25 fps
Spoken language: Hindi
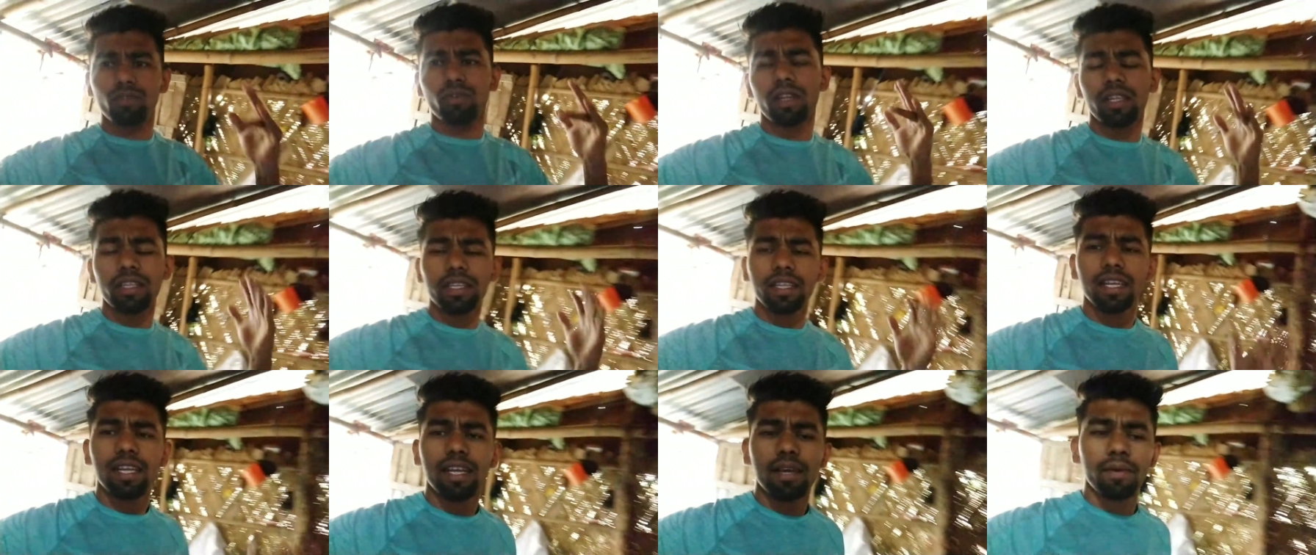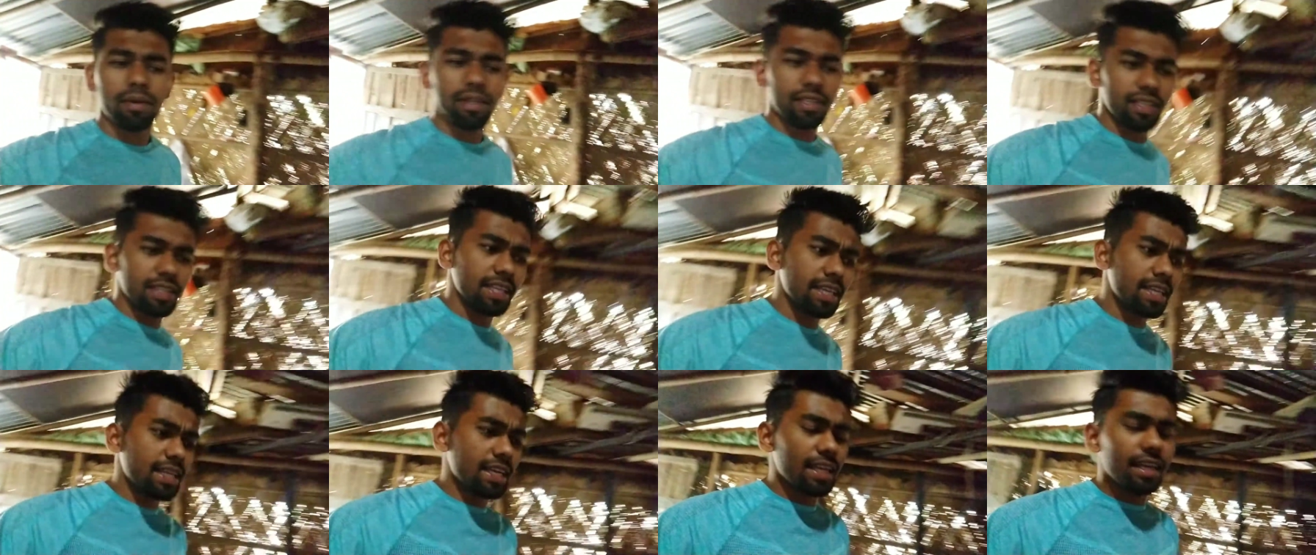थोड़ा देर के
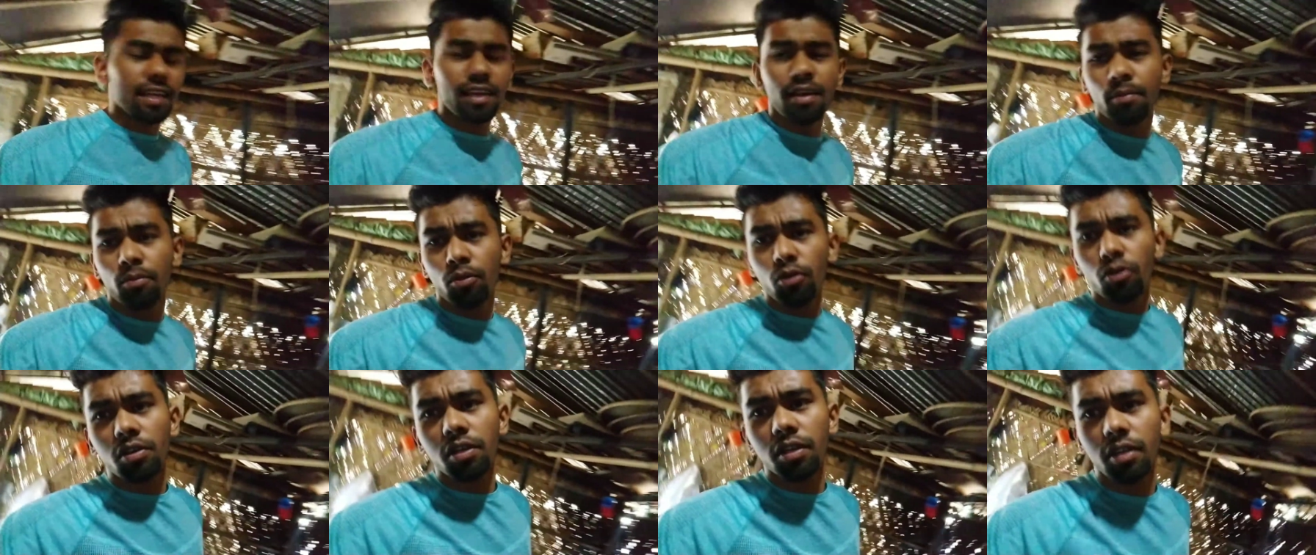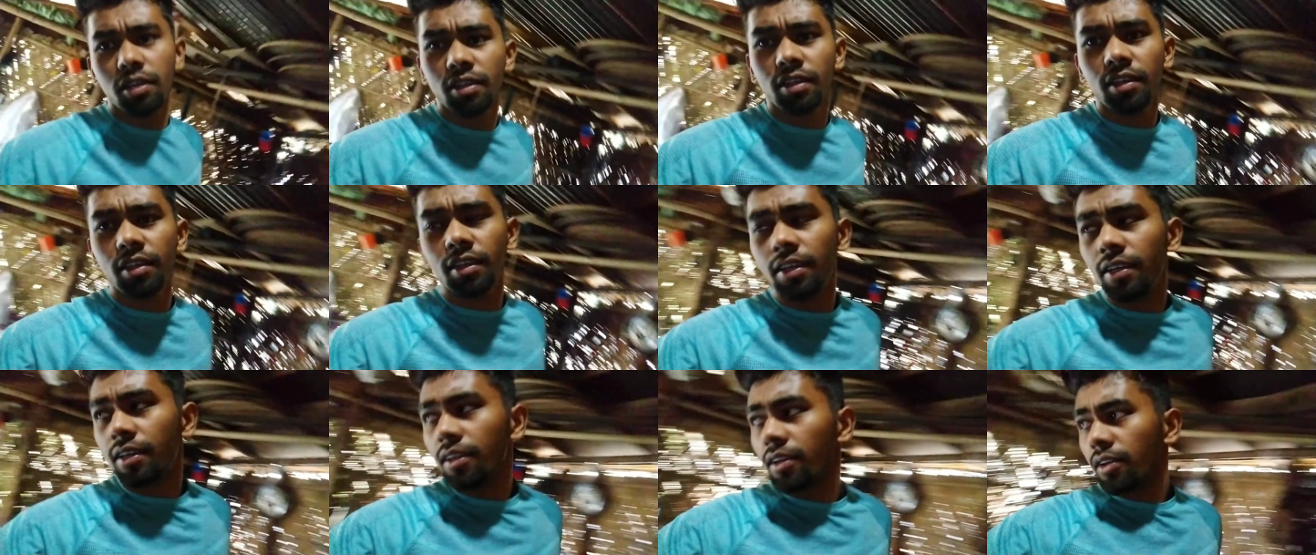बाद निकलेंगे हम लोग
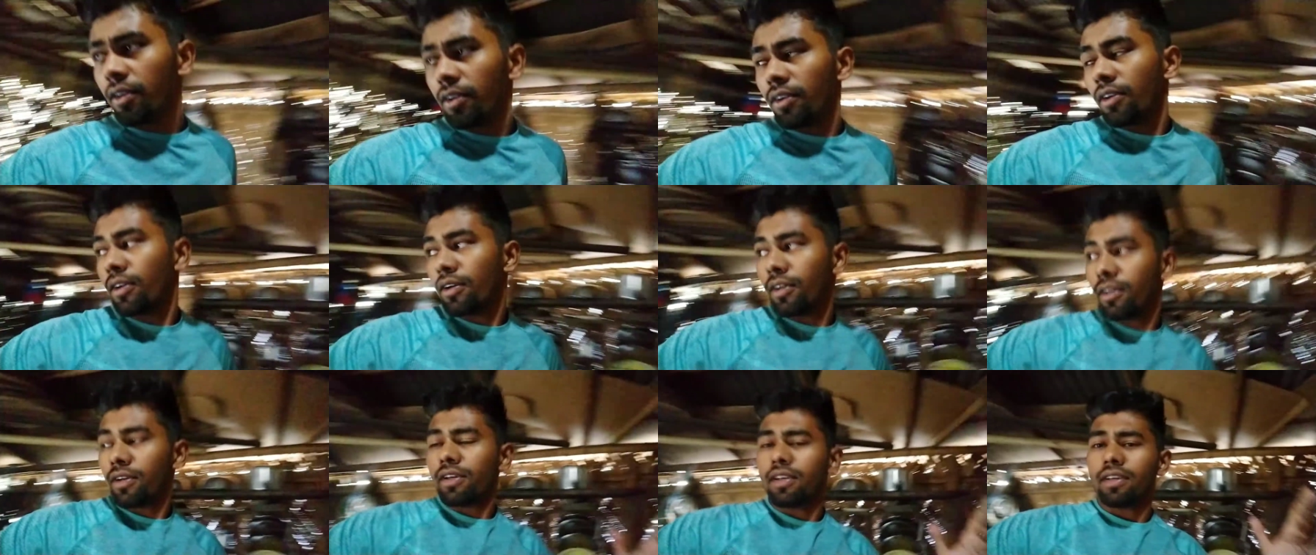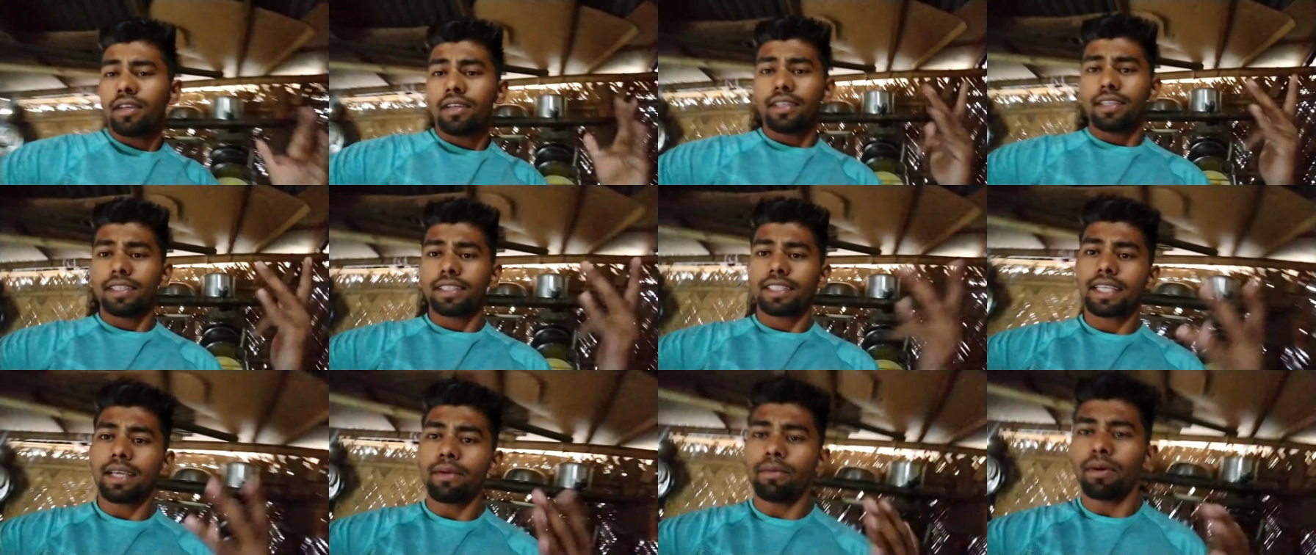
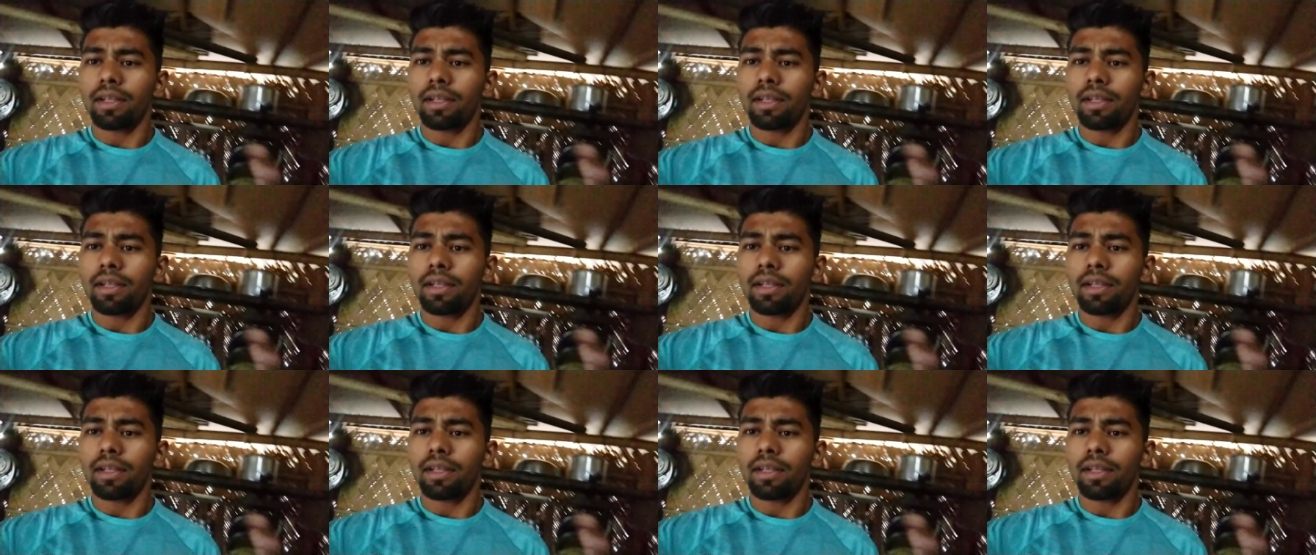इसके